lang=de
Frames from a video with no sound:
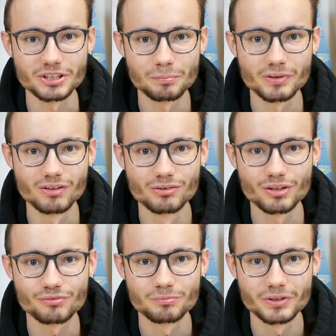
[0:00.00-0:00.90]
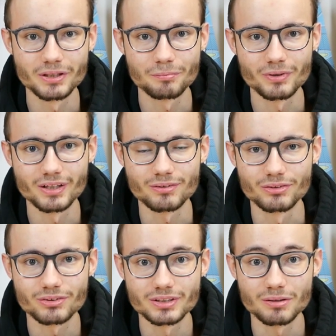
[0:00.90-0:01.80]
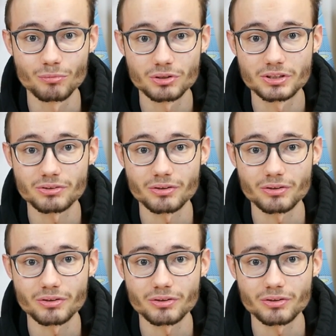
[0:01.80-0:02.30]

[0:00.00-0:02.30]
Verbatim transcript: ich bin der Luca von Brick Break und heute möchte ich